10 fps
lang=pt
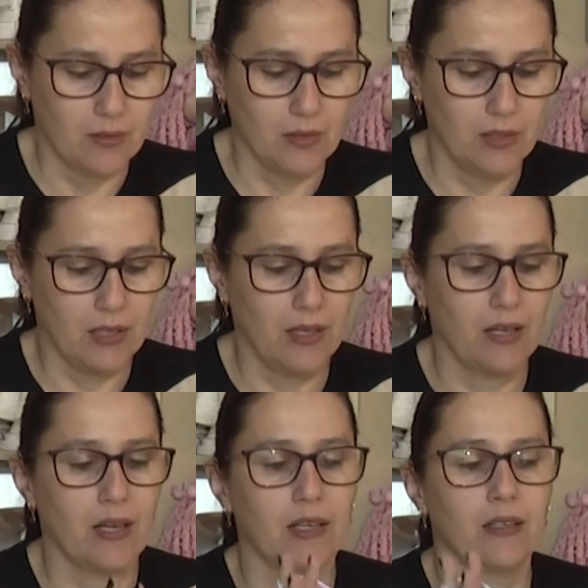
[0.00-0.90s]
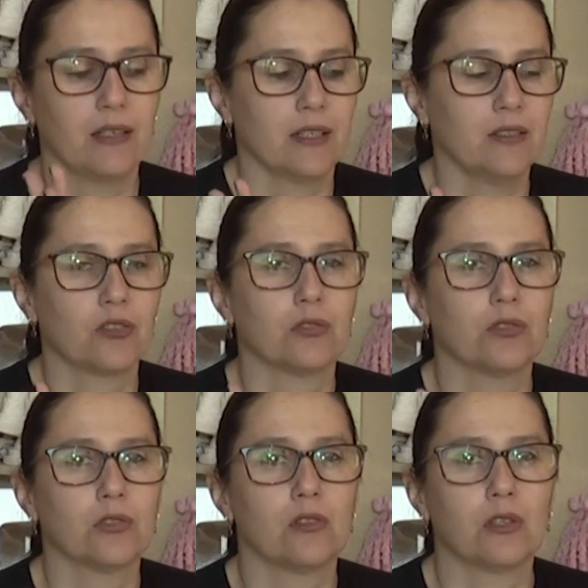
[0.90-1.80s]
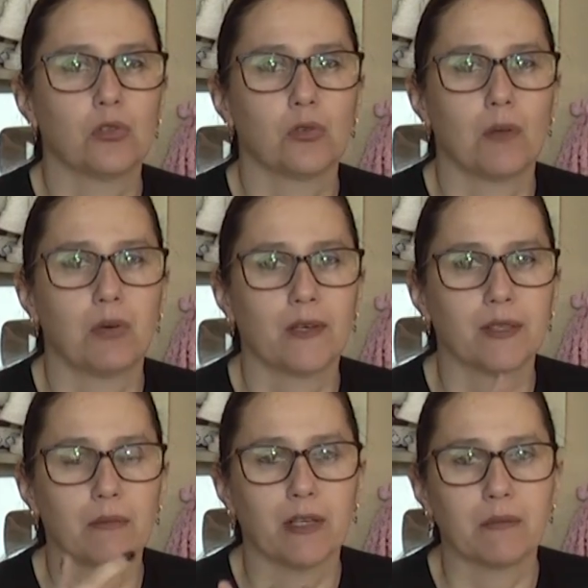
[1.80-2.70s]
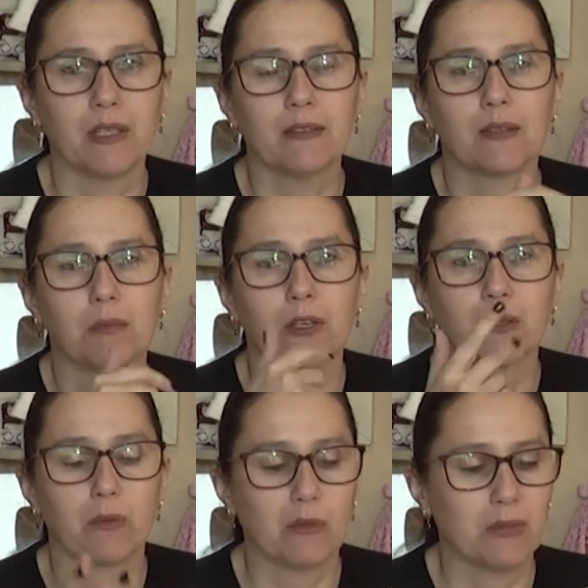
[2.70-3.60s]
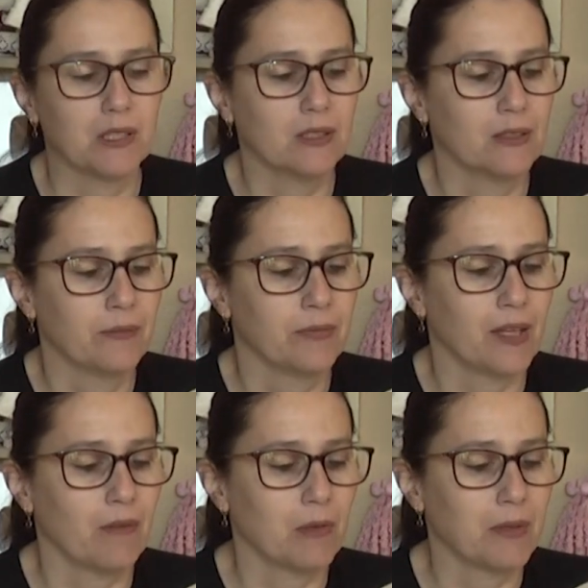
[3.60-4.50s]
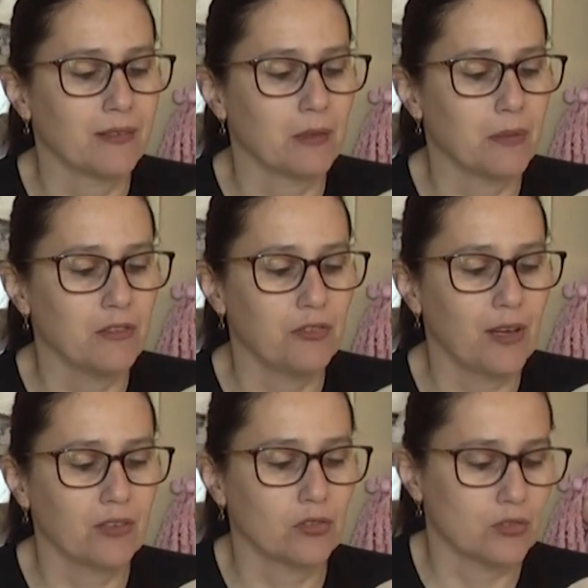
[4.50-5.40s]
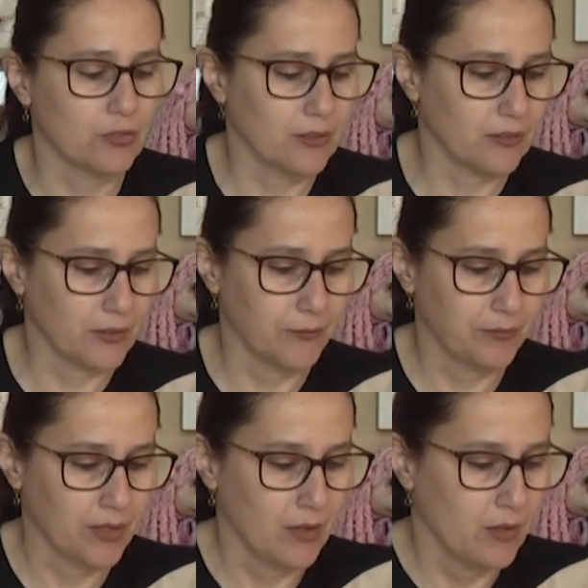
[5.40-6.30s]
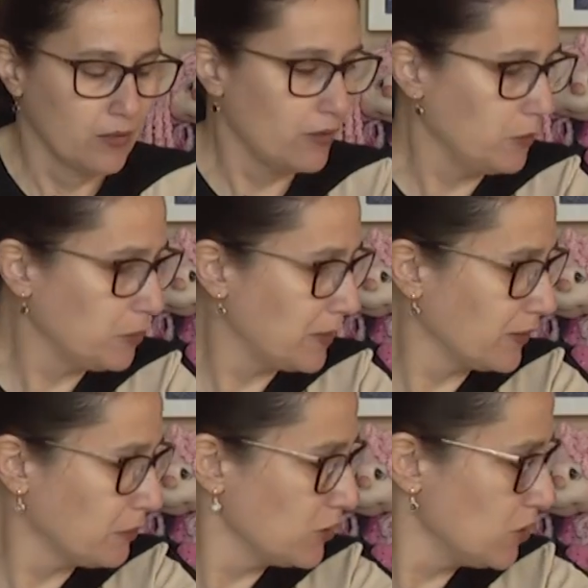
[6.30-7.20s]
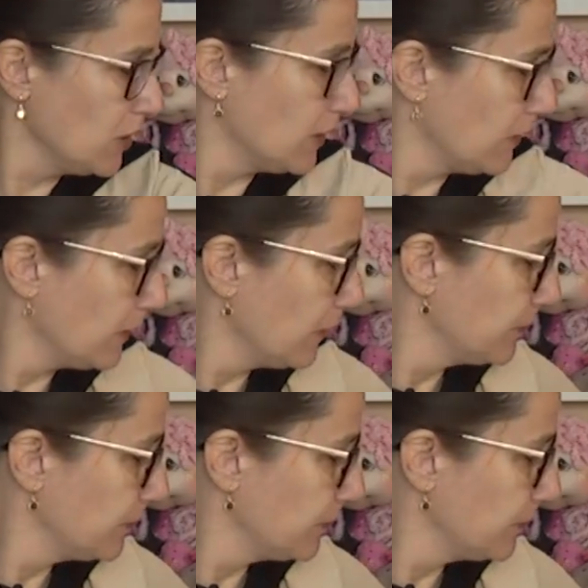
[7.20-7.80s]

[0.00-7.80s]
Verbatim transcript: E carrega aí junto com a sua porta-marmita, porta-bebida, tá? Uma peça bem fácil de fazer. Vamos para as medidas?